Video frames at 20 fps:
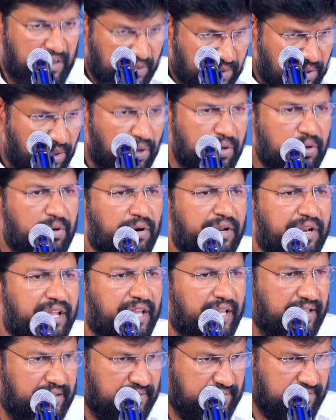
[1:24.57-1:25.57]
నన్ను
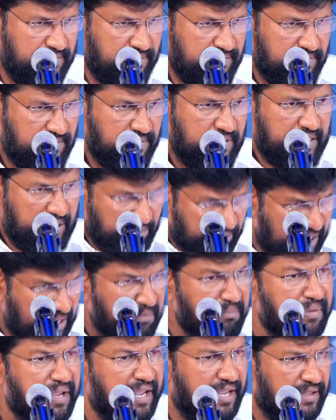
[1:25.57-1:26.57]
కోరుకొని నన్ను
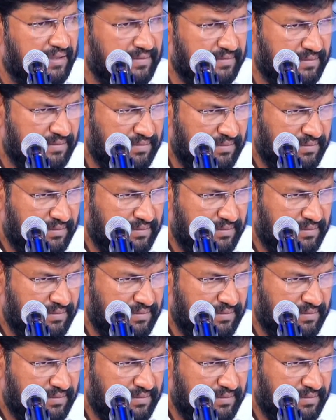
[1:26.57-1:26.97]
నమ్మి